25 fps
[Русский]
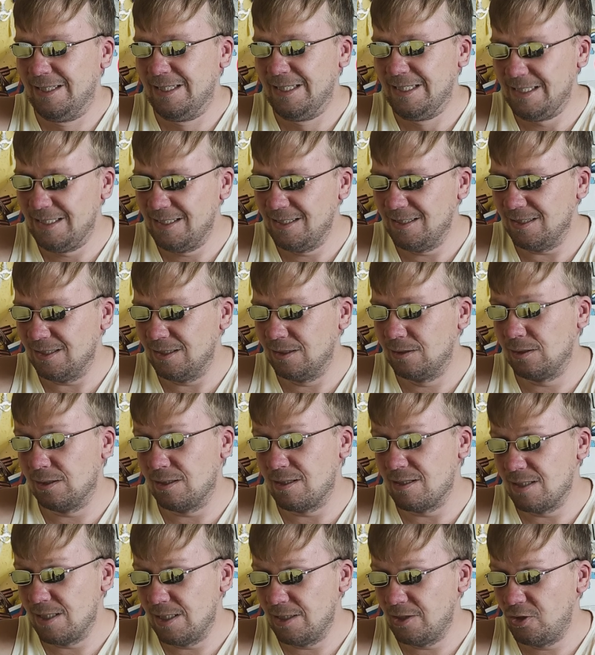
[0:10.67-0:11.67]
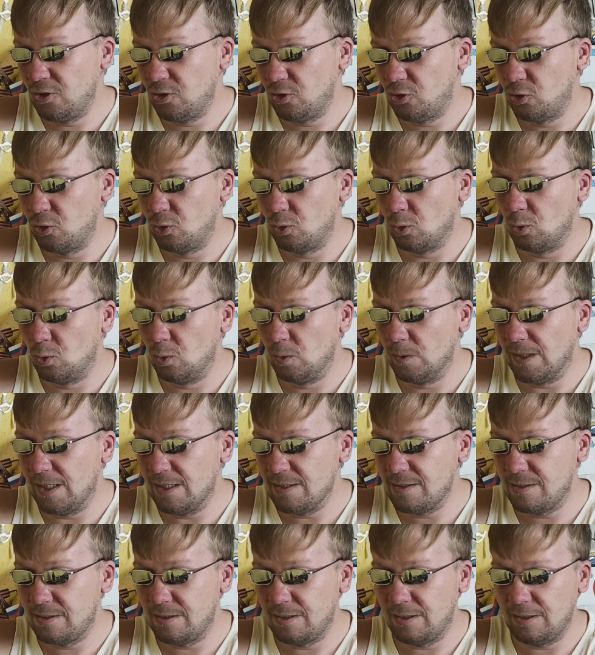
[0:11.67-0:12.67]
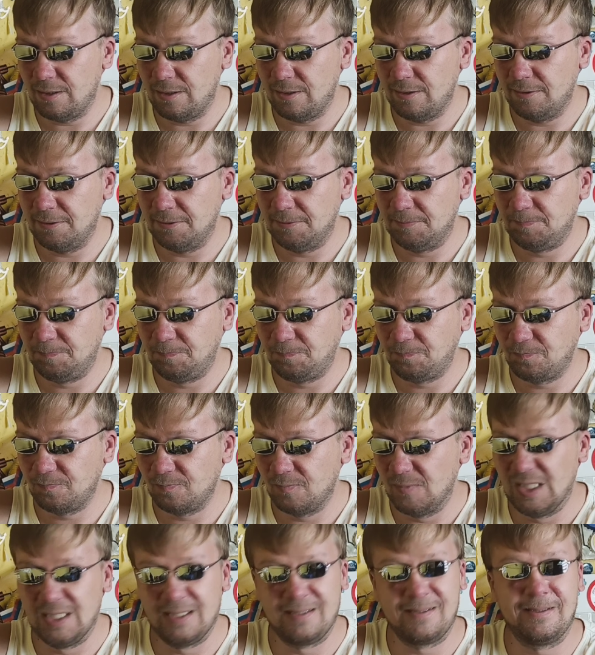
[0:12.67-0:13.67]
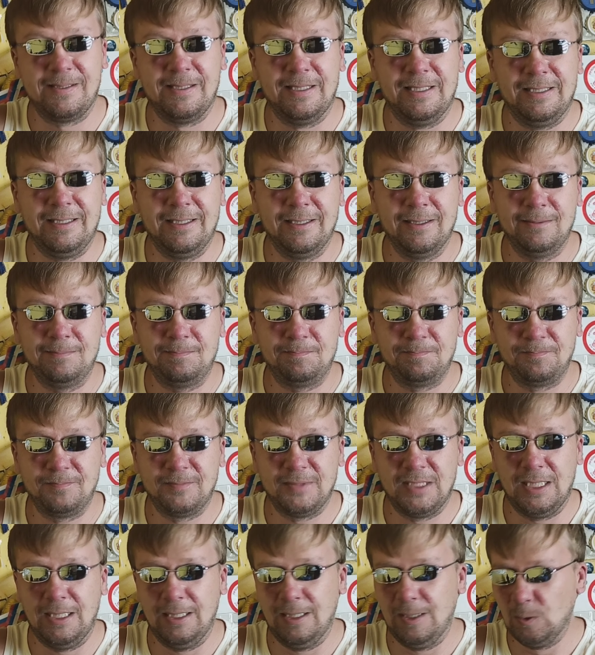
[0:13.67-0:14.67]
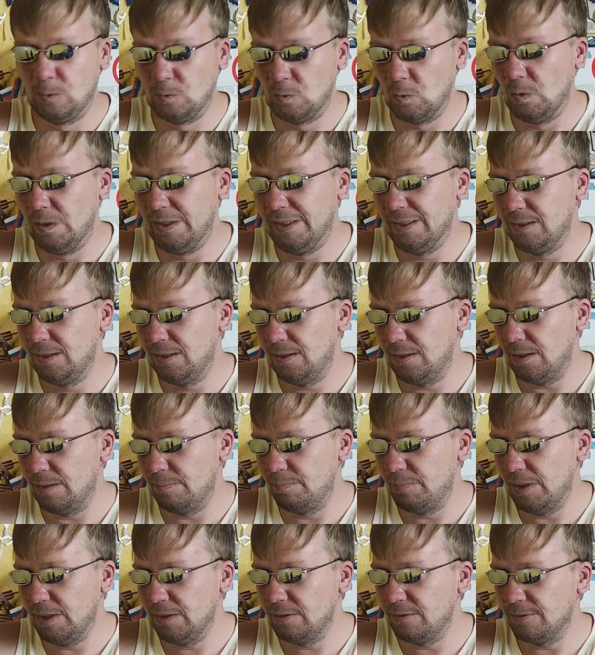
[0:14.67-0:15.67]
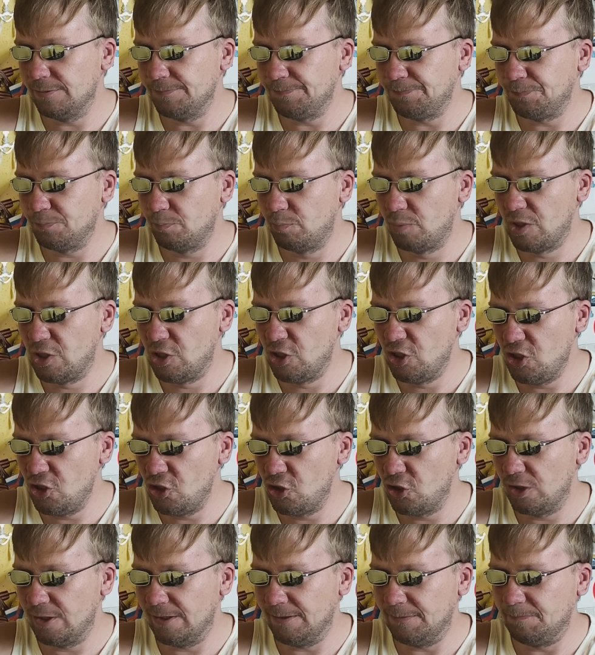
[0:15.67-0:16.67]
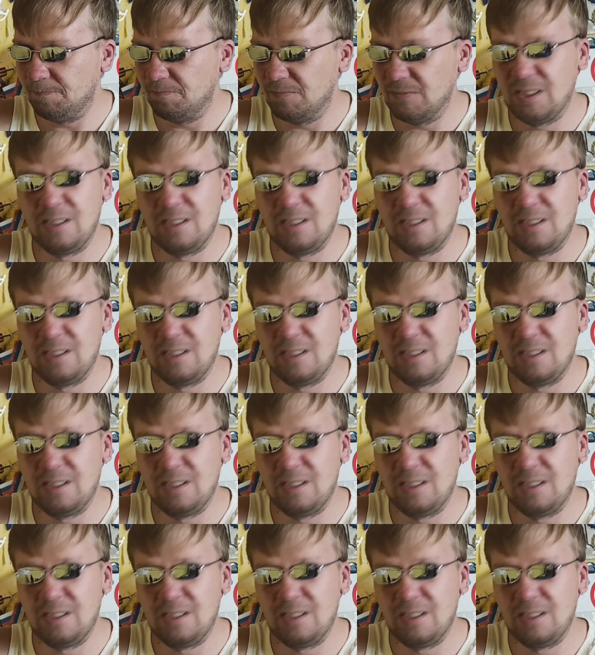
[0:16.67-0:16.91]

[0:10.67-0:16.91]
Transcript: И это значит, что у нас на столе от Олега опять пшеничка.